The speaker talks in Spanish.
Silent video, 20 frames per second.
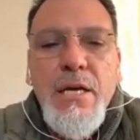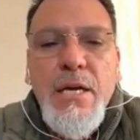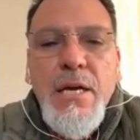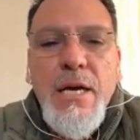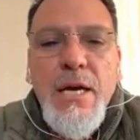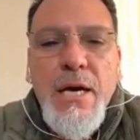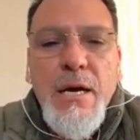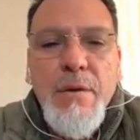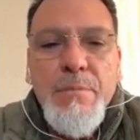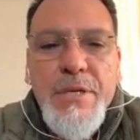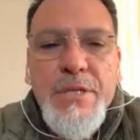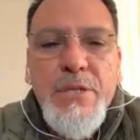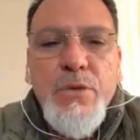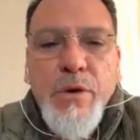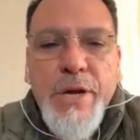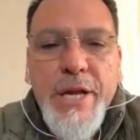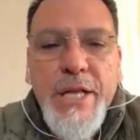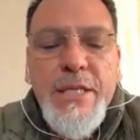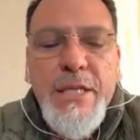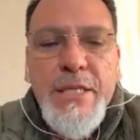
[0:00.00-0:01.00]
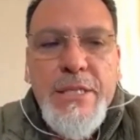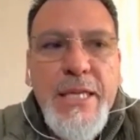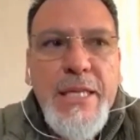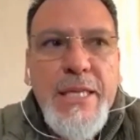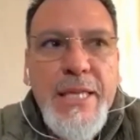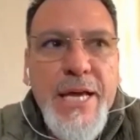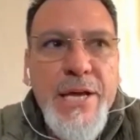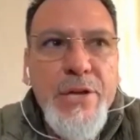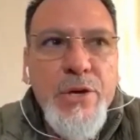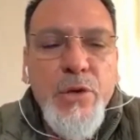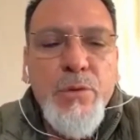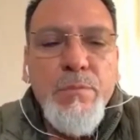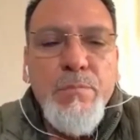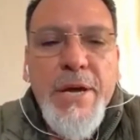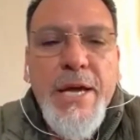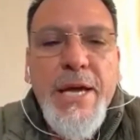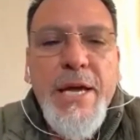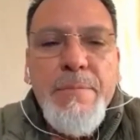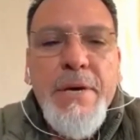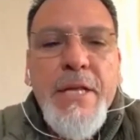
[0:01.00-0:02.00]
a mis 47 años,
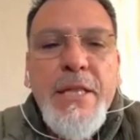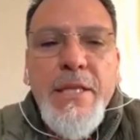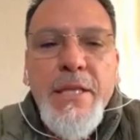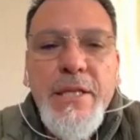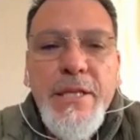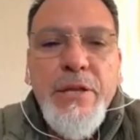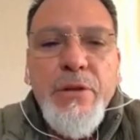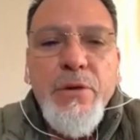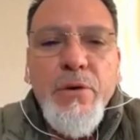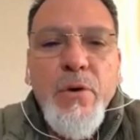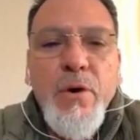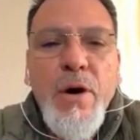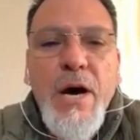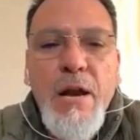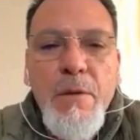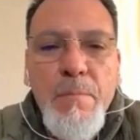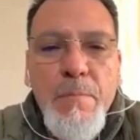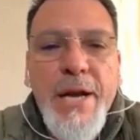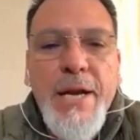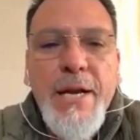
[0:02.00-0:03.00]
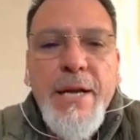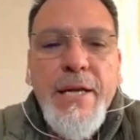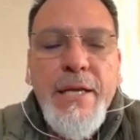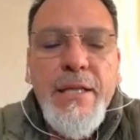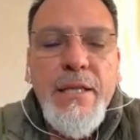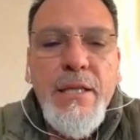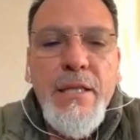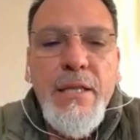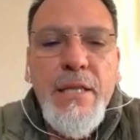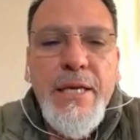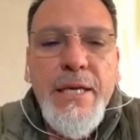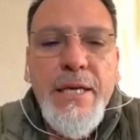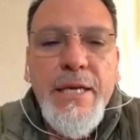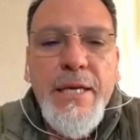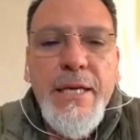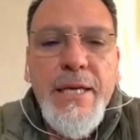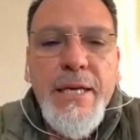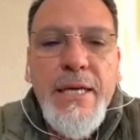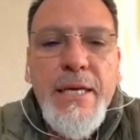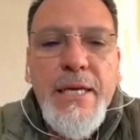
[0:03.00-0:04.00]
me he mantenido al margen
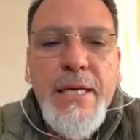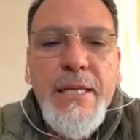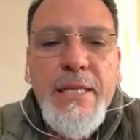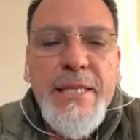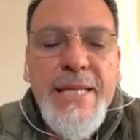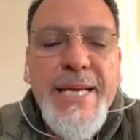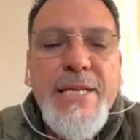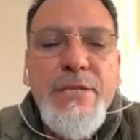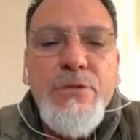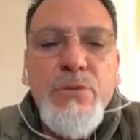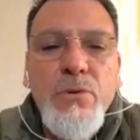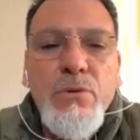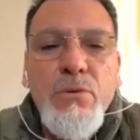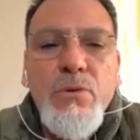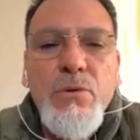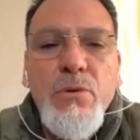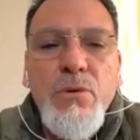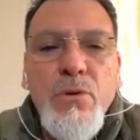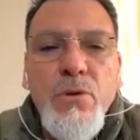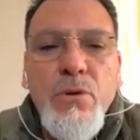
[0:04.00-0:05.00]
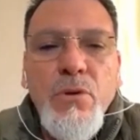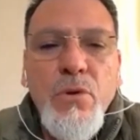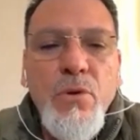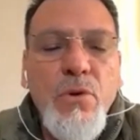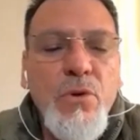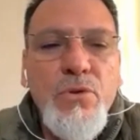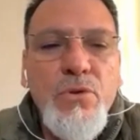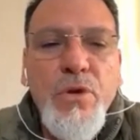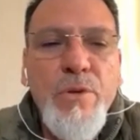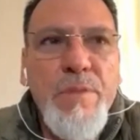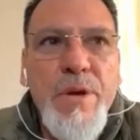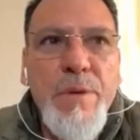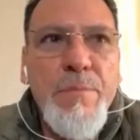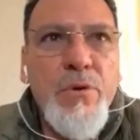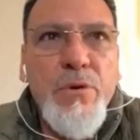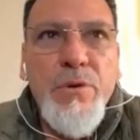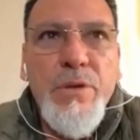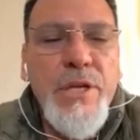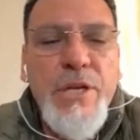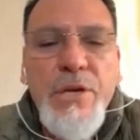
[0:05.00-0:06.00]
de eso. No soy
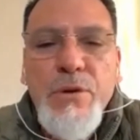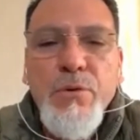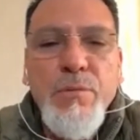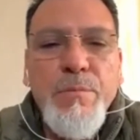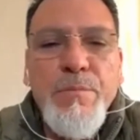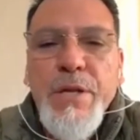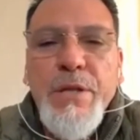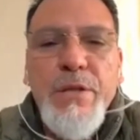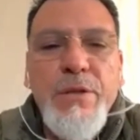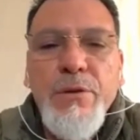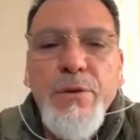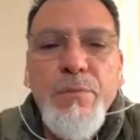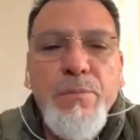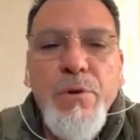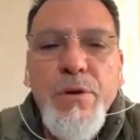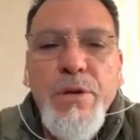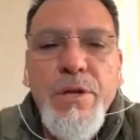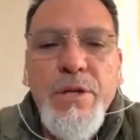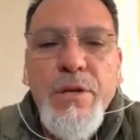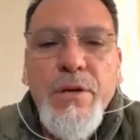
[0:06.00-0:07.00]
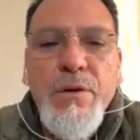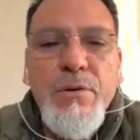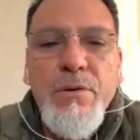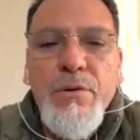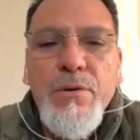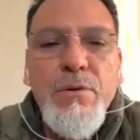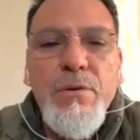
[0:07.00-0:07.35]
miembro de ningún partido político